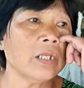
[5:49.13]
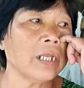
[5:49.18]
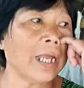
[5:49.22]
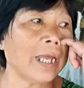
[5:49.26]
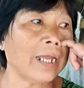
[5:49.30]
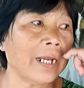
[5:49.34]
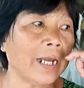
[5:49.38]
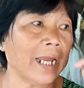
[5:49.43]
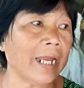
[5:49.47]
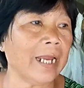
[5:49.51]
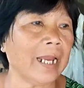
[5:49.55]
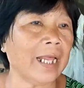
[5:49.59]

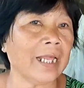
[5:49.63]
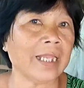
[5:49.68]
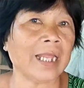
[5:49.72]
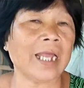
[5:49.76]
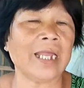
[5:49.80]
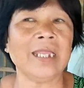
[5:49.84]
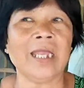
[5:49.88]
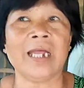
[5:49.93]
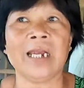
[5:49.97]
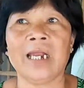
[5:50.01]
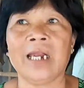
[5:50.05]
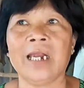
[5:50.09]
nhà này nè
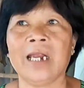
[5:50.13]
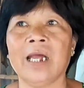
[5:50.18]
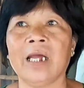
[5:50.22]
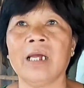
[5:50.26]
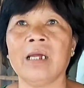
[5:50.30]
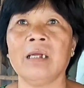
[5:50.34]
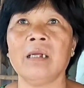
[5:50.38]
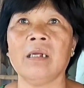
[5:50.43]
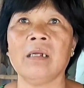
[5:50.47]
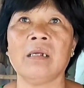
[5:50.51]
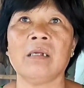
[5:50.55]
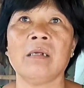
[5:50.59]
tại nhà này
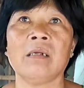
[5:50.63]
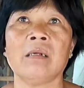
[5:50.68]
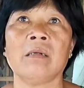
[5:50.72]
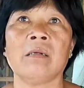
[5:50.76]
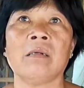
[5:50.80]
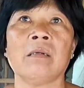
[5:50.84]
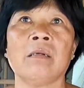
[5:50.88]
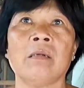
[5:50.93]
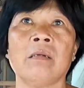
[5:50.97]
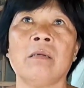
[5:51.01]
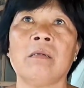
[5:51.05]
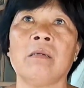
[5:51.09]
nè
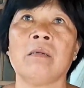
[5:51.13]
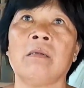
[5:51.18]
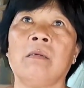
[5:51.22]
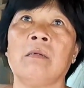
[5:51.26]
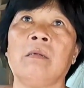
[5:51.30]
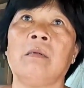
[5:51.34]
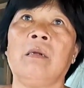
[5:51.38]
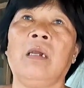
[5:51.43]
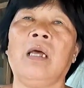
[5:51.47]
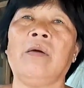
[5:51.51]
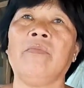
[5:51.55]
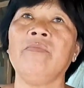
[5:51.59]

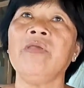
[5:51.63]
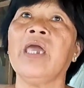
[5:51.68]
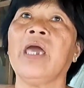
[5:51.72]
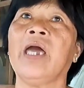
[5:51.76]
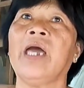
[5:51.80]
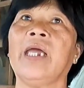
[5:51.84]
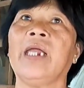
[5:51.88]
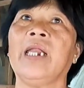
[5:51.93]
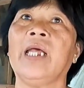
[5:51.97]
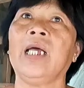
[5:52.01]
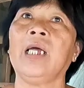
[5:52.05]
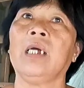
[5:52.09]
là ổng
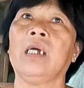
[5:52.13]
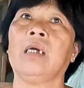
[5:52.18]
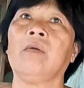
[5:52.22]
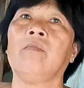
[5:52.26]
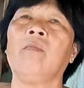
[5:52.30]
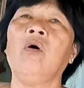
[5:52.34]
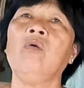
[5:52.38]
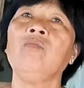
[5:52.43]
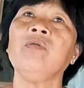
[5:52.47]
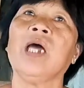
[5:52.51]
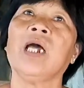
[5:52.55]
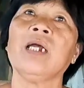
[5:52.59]
về đó
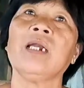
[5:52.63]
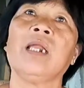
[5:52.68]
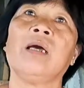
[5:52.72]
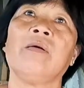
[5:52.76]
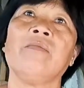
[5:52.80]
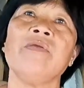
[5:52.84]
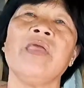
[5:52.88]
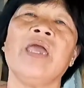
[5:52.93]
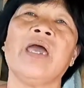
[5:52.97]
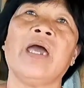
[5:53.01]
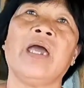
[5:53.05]
bốn thắt là ổng